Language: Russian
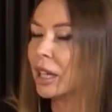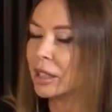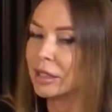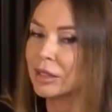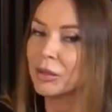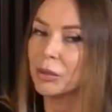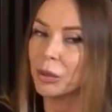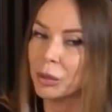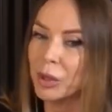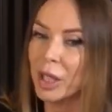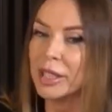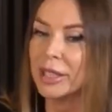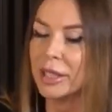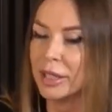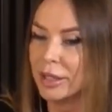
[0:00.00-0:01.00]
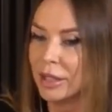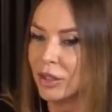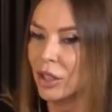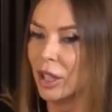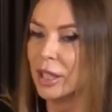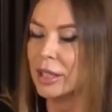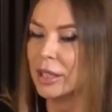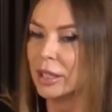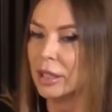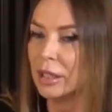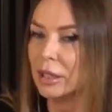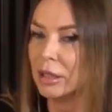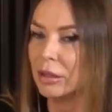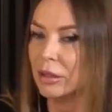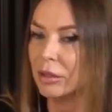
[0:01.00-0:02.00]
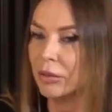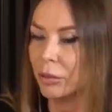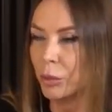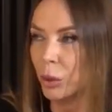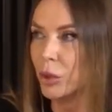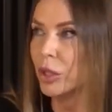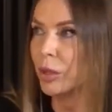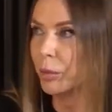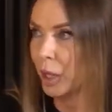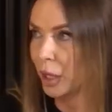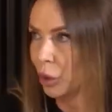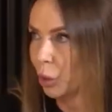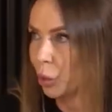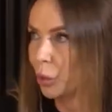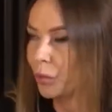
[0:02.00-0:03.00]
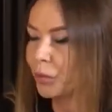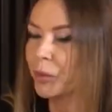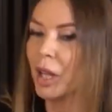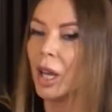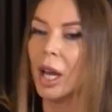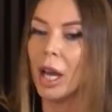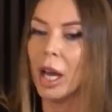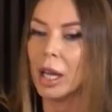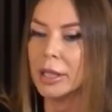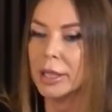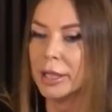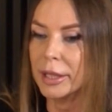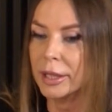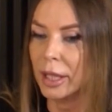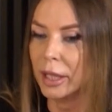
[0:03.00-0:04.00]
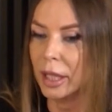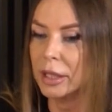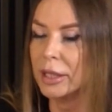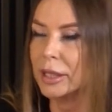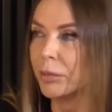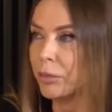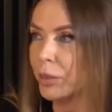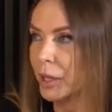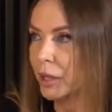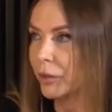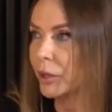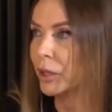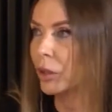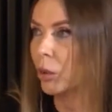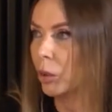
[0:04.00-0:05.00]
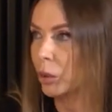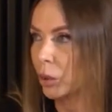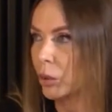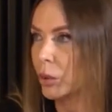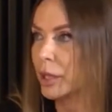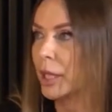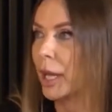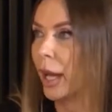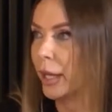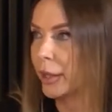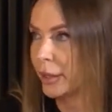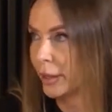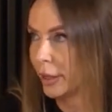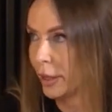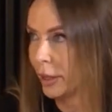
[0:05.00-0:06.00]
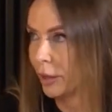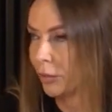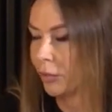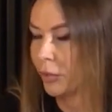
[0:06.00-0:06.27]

э, у нас сейчас э, в прошлом году состоялся первый конкурс IT.